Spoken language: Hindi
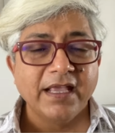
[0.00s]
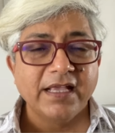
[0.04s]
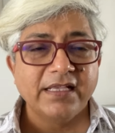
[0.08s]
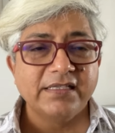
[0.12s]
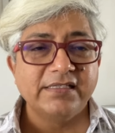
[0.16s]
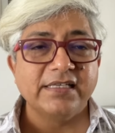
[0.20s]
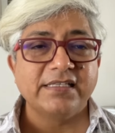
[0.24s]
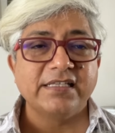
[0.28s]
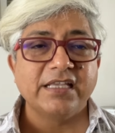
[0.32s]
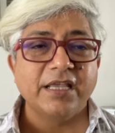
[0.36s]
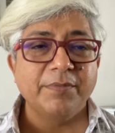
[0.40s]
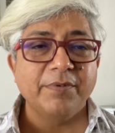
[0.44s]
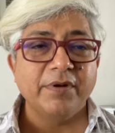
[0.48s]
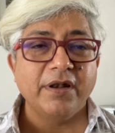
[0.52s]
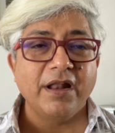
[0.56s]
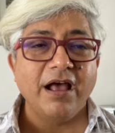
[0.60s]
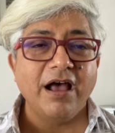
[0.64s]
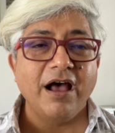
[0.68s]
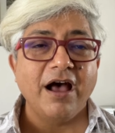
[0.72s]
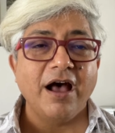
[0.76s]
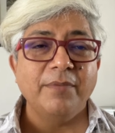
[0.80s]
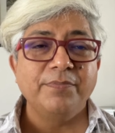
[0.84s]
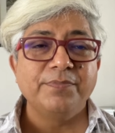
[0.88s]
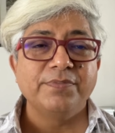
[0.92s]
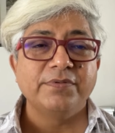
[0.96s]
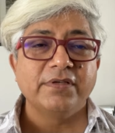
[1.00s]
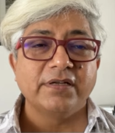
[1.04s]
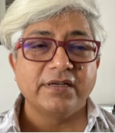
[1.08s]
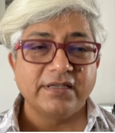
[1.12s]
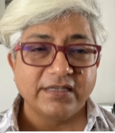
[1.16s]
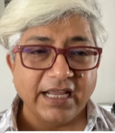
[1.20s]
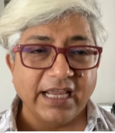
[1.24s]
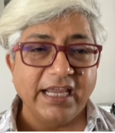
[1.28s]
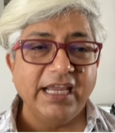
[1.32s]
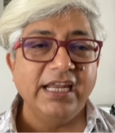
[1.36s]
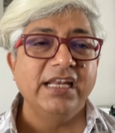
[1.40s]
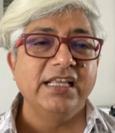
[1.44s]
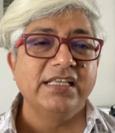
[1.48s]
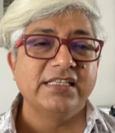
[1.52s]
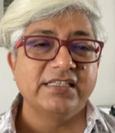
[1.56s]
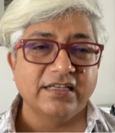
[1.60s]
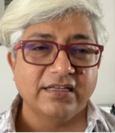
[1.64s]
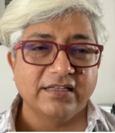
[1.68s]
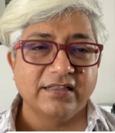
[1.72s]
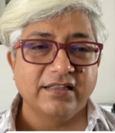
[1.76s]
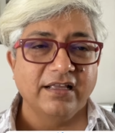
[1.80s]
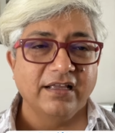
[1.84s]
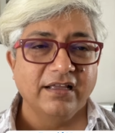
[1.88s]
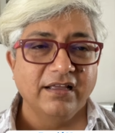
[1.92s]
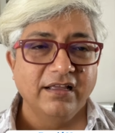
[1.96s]
जिसके बिना आप रह ही नहीं
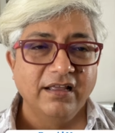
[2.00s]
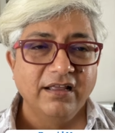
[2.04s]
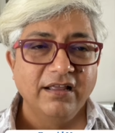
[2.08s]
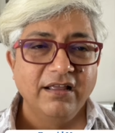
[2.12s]
सकते